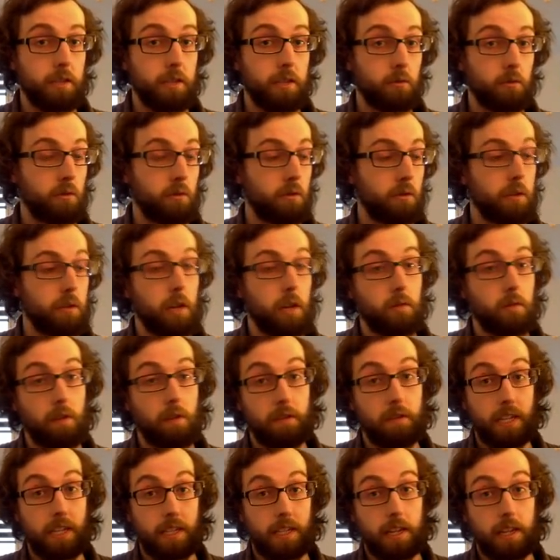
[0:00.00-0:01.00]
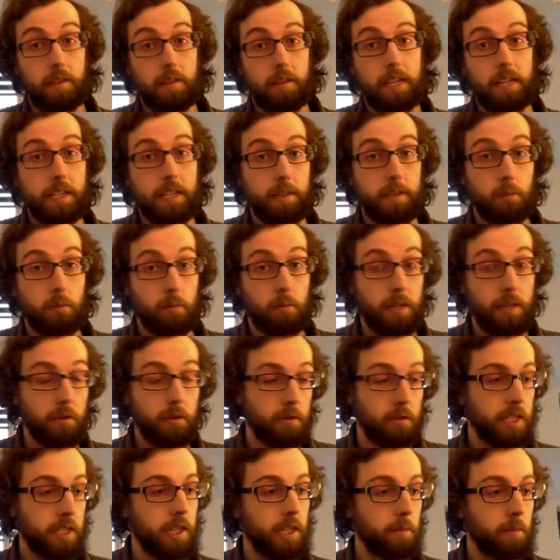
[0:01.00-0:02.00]
donc dans lequel on va venir travailler pour mettre nos
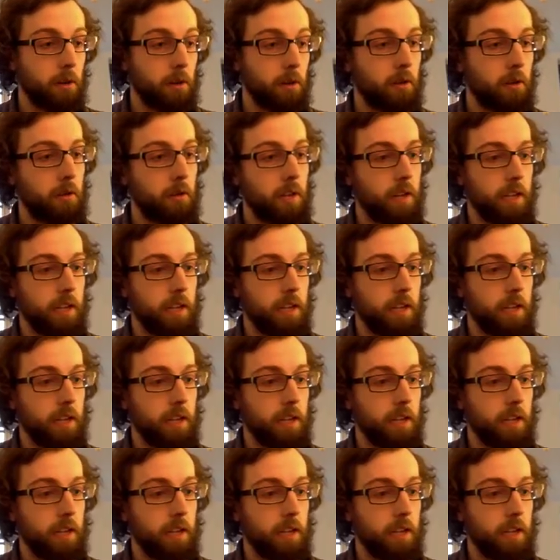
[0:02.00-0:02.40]
éléments,